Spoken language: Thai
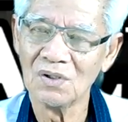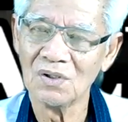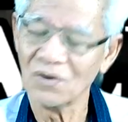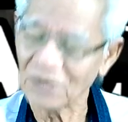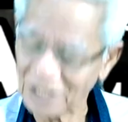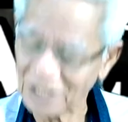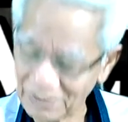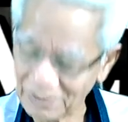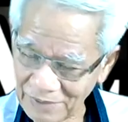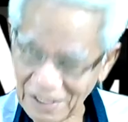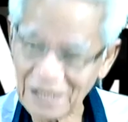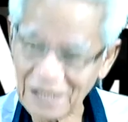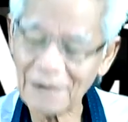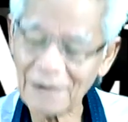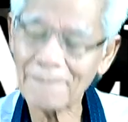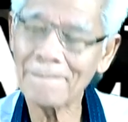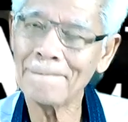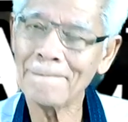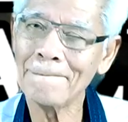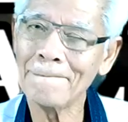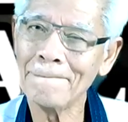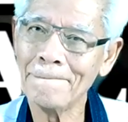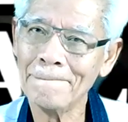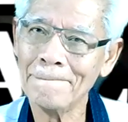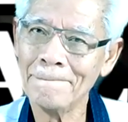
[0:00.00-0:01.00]
โอเคไหมครับ
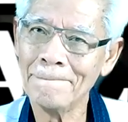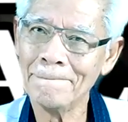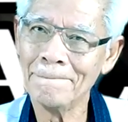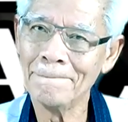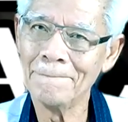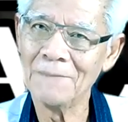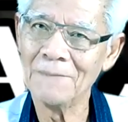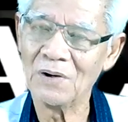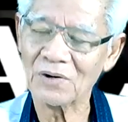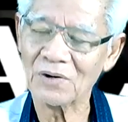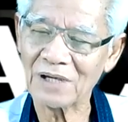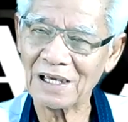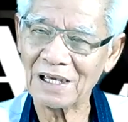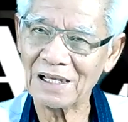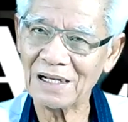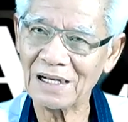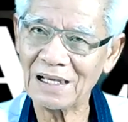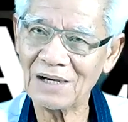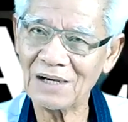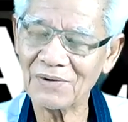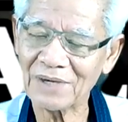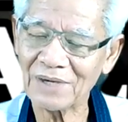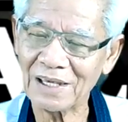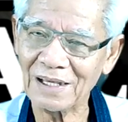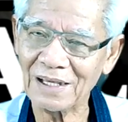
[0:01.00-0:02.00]
โอเคนะ
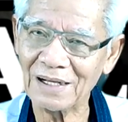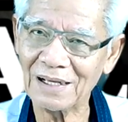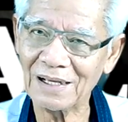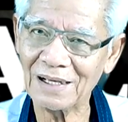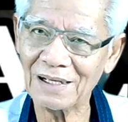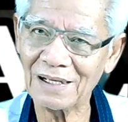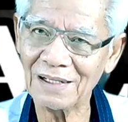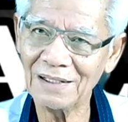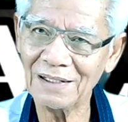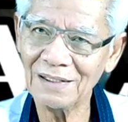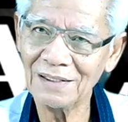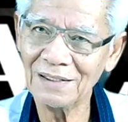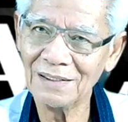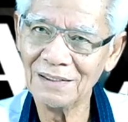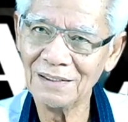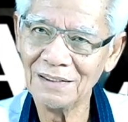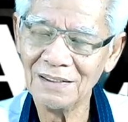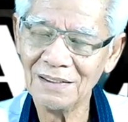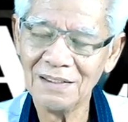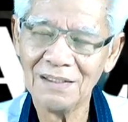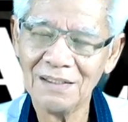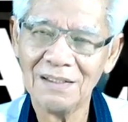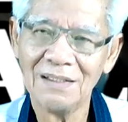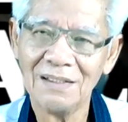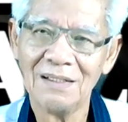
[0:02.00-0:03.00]
โอเคนะ
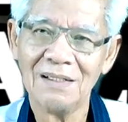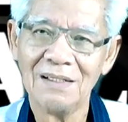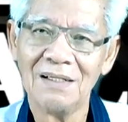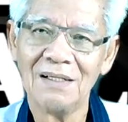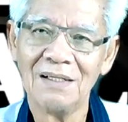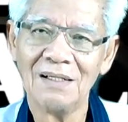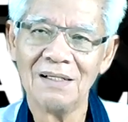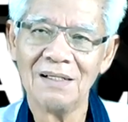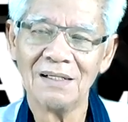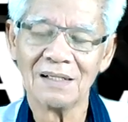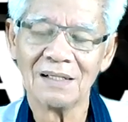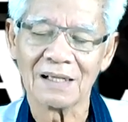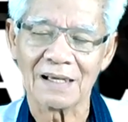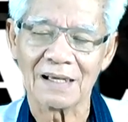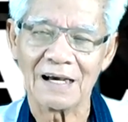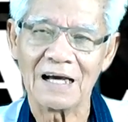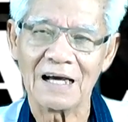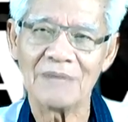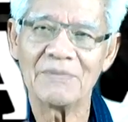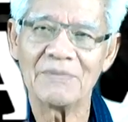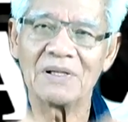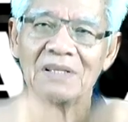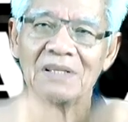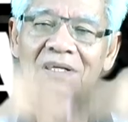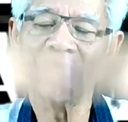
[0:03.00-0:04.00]
การ
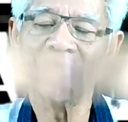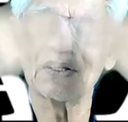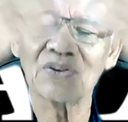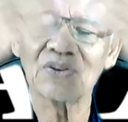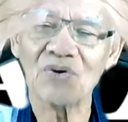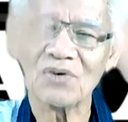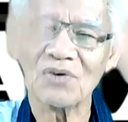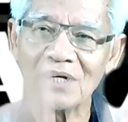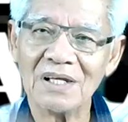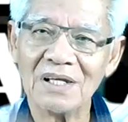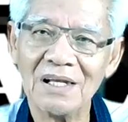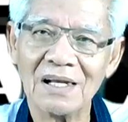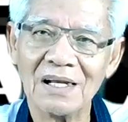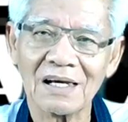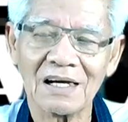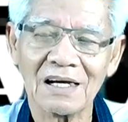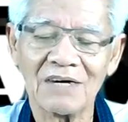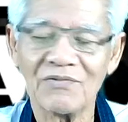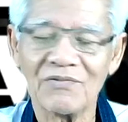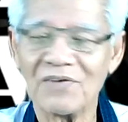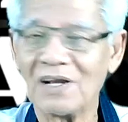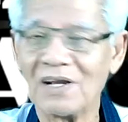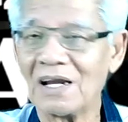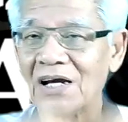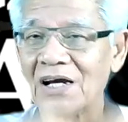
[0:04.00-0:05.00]
บันทึกตรงนี้แหละครั
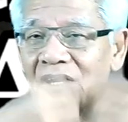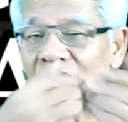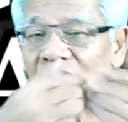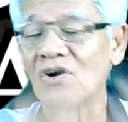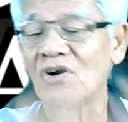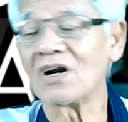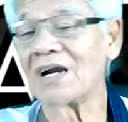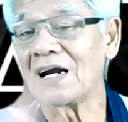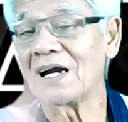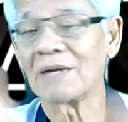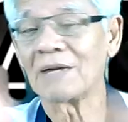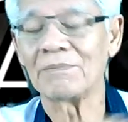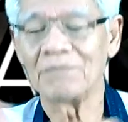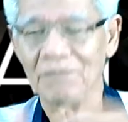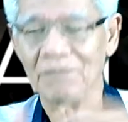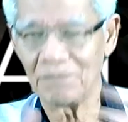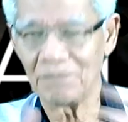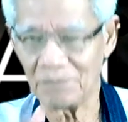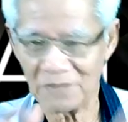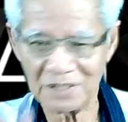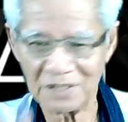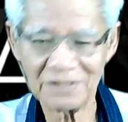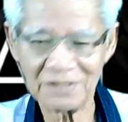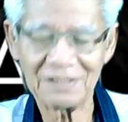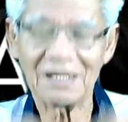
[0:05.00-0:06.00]
บ เวลานอนหลับ
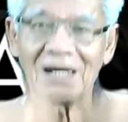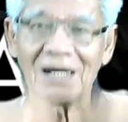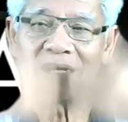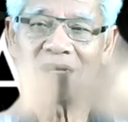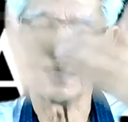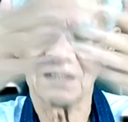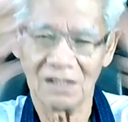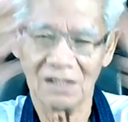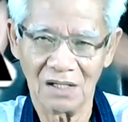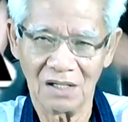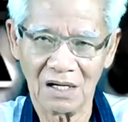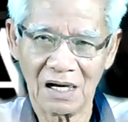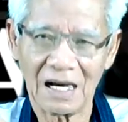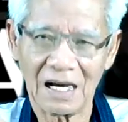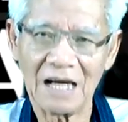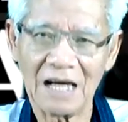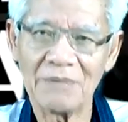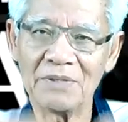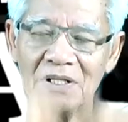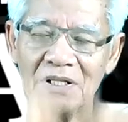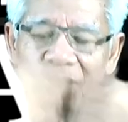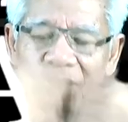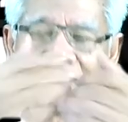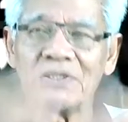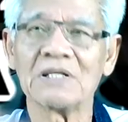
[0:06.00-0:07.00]
มันจะการ
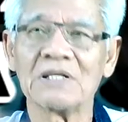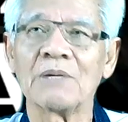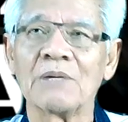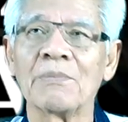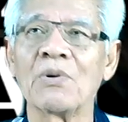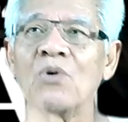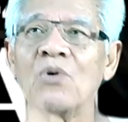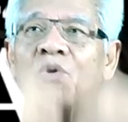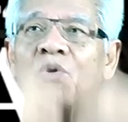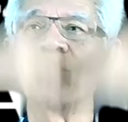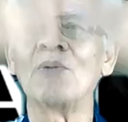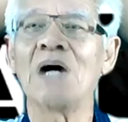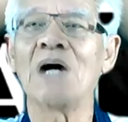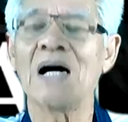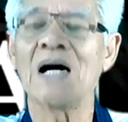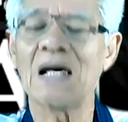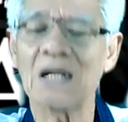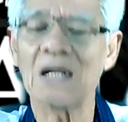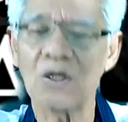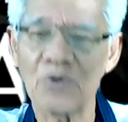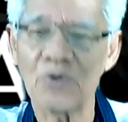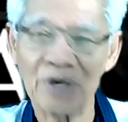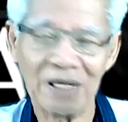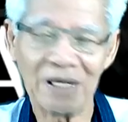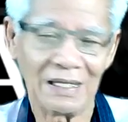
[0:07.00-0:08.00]
บันทึกมันจะโผล่มาให้
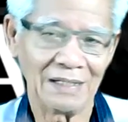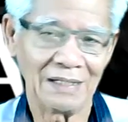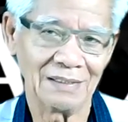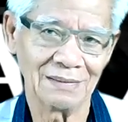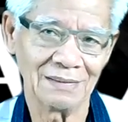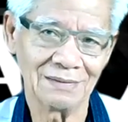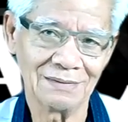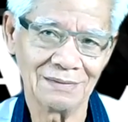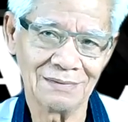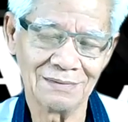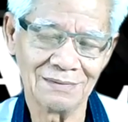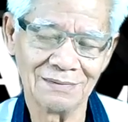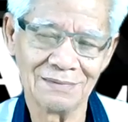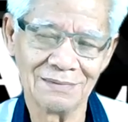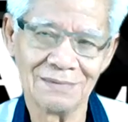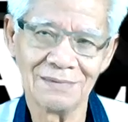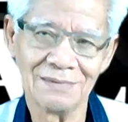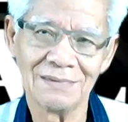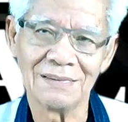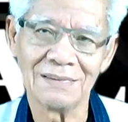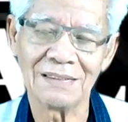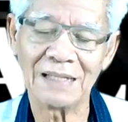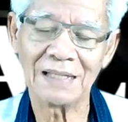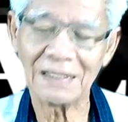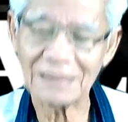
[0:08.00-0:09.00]
เราเห็น
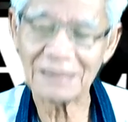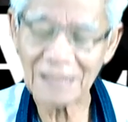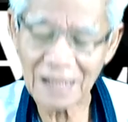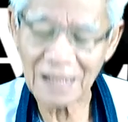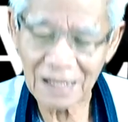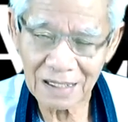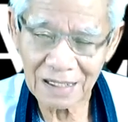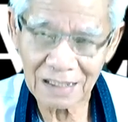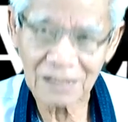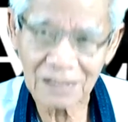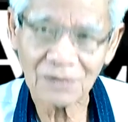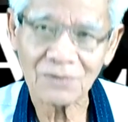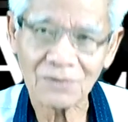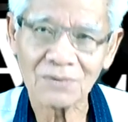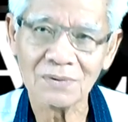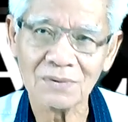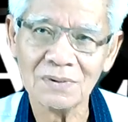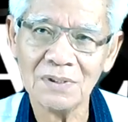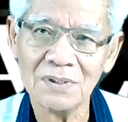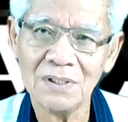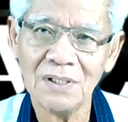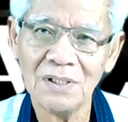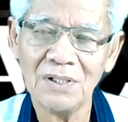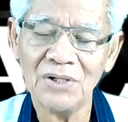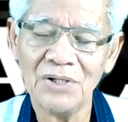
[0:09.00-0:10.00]
ในตาเรา
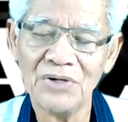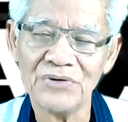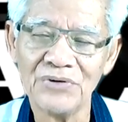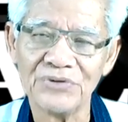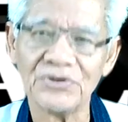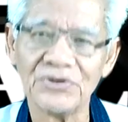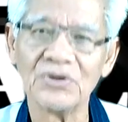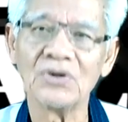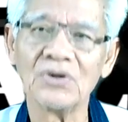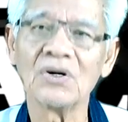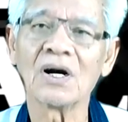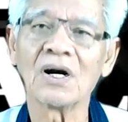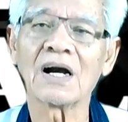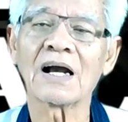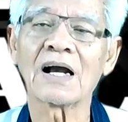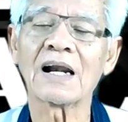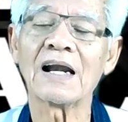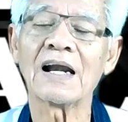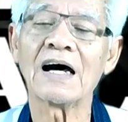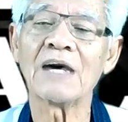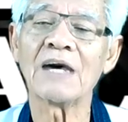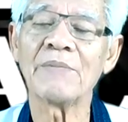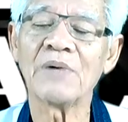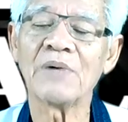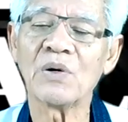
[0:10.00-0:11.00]
จึงก
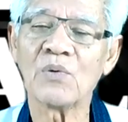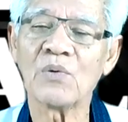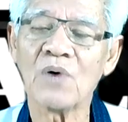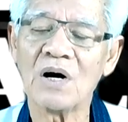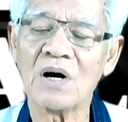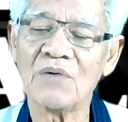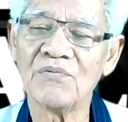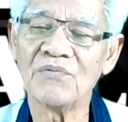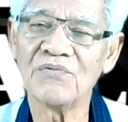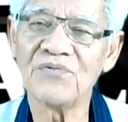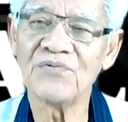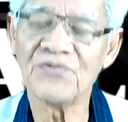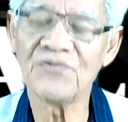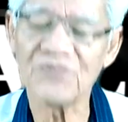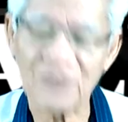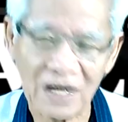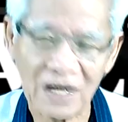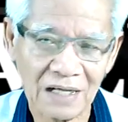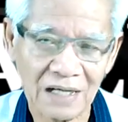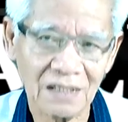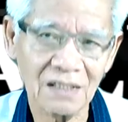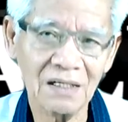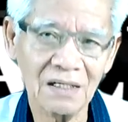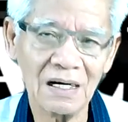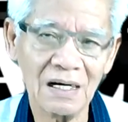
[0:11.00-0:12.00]
ลายเป็นความฝั
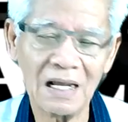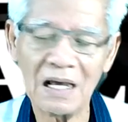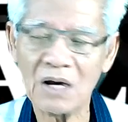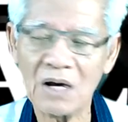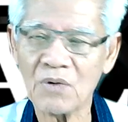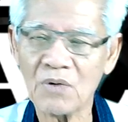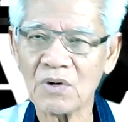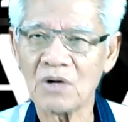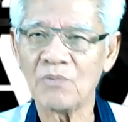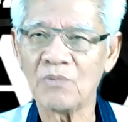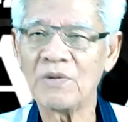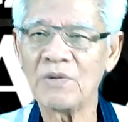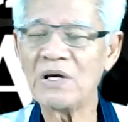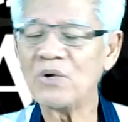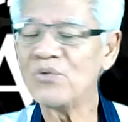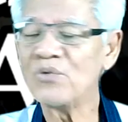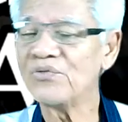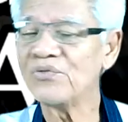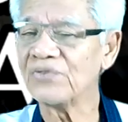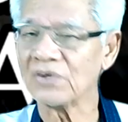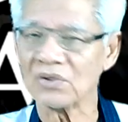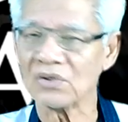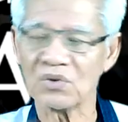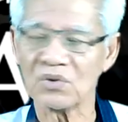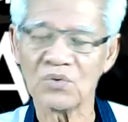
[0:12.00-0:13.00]
นแล้วเราไม่รู้
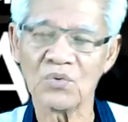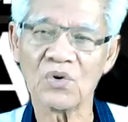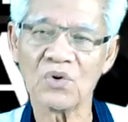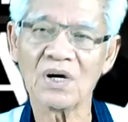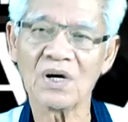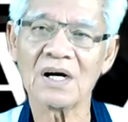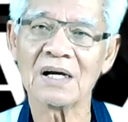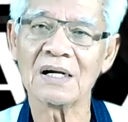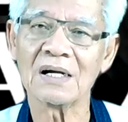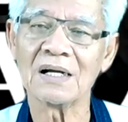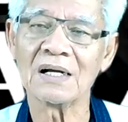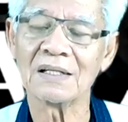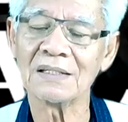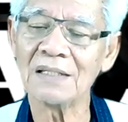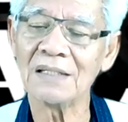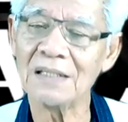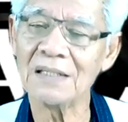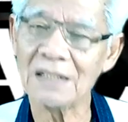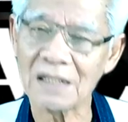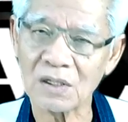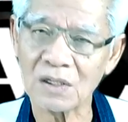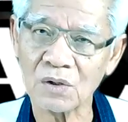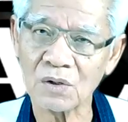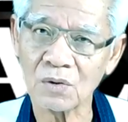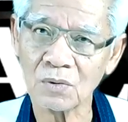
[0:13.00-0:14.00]
สึกตัวขณะที่
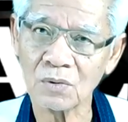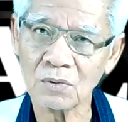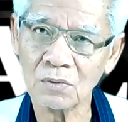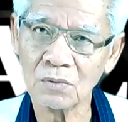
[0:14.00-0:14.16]
เรา